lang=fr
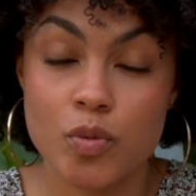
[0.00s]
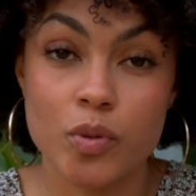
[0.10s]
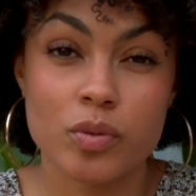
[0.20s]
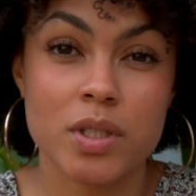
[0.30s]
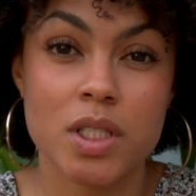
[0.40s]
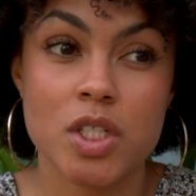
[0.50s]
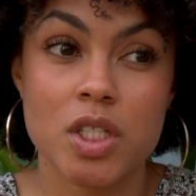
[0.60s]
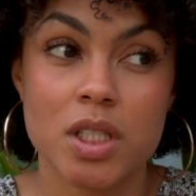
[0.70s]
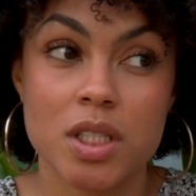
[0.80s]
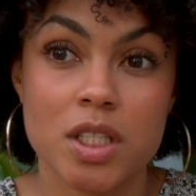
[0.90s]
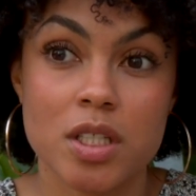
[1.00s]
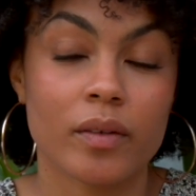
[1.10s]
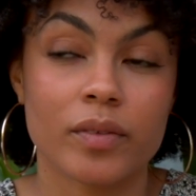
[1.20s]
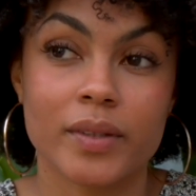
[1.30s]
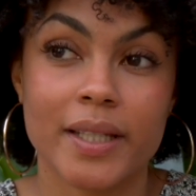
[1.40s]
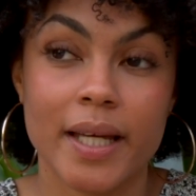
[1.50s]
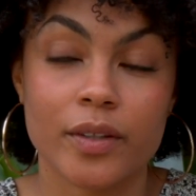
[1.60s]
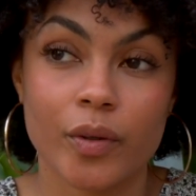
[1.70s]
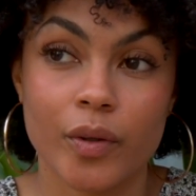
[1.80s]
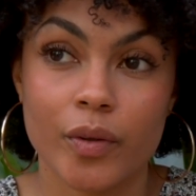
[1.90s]
Je pense que c'est génétique. Enfin, on est
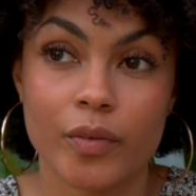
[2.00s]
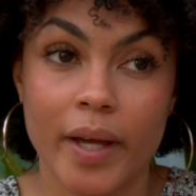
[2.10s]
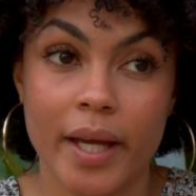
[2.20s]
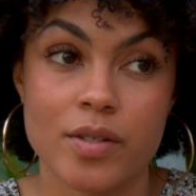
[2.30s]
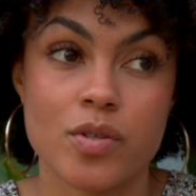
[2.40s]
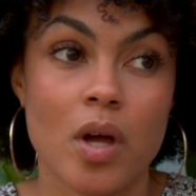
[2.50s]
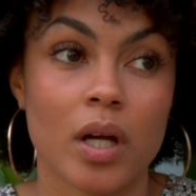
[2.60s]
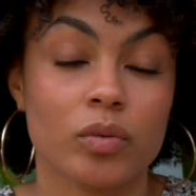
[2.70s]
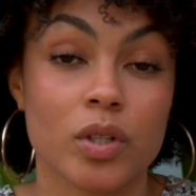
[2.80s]
quatre euh, frères et sœurs,